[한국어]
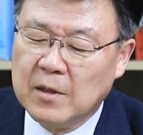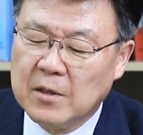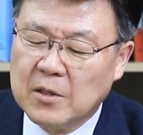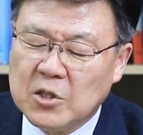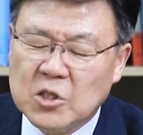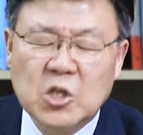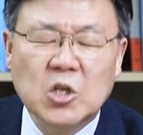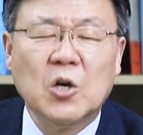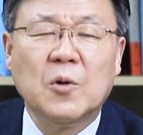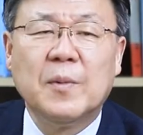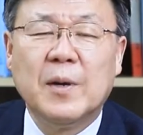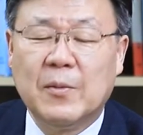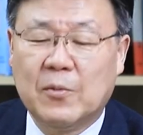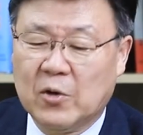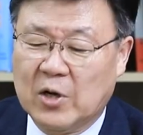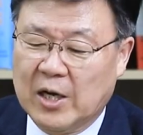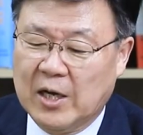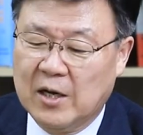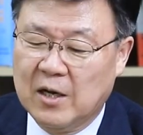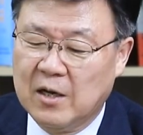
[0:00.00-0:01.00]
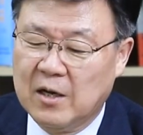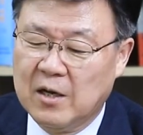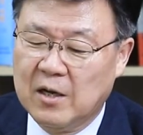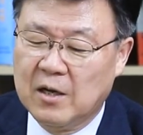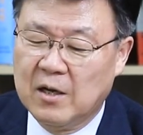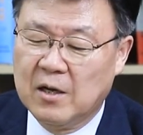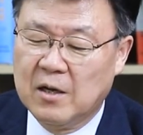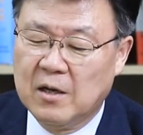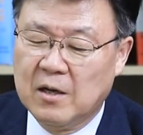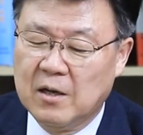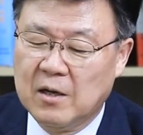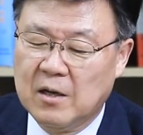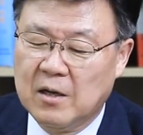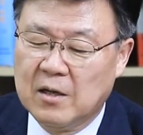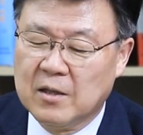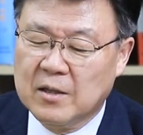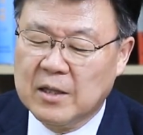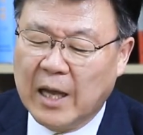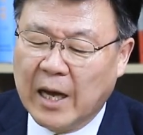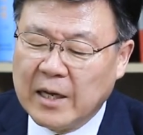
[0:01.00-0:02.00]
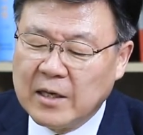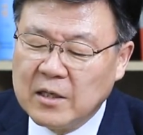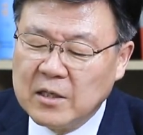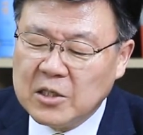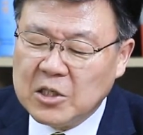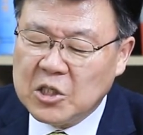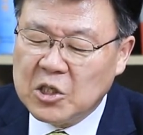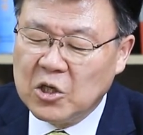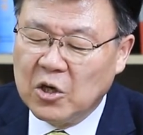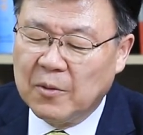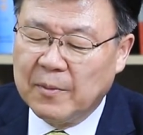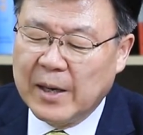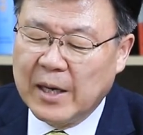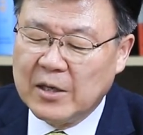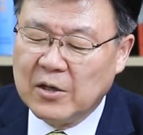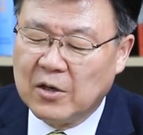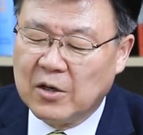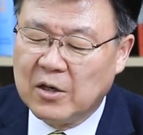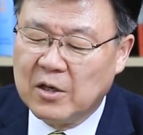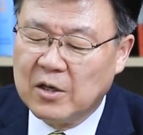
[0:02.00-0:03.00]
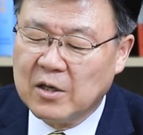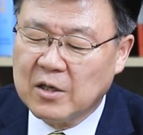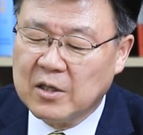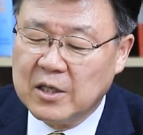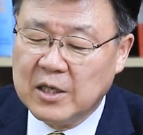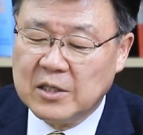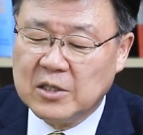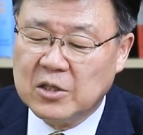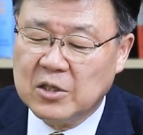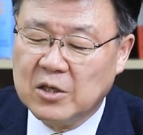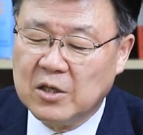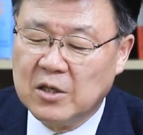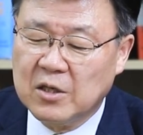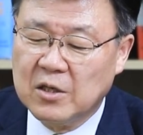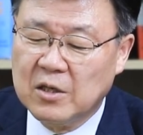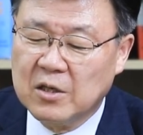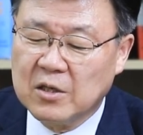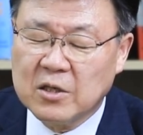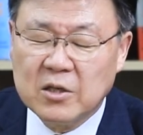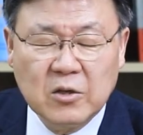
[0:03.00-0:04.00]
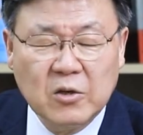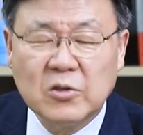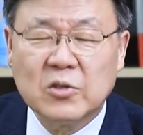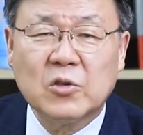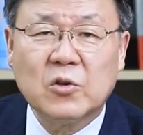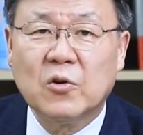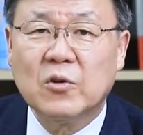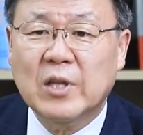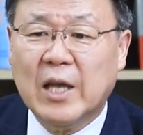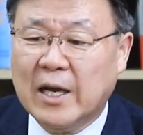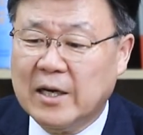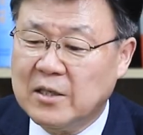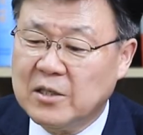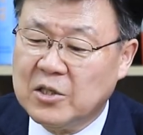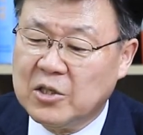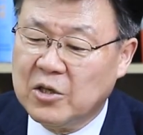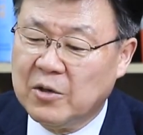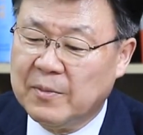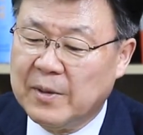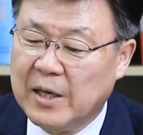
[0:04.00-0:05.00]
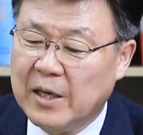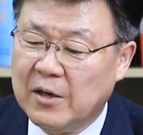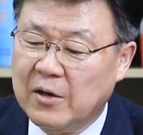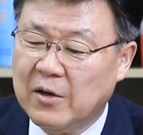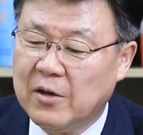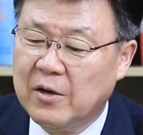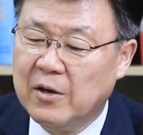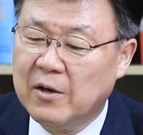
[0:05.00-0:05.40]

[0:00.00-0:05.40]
시험해 보라. 나를 시험하여. 그랬죠? 그것으로 나를 시험하여.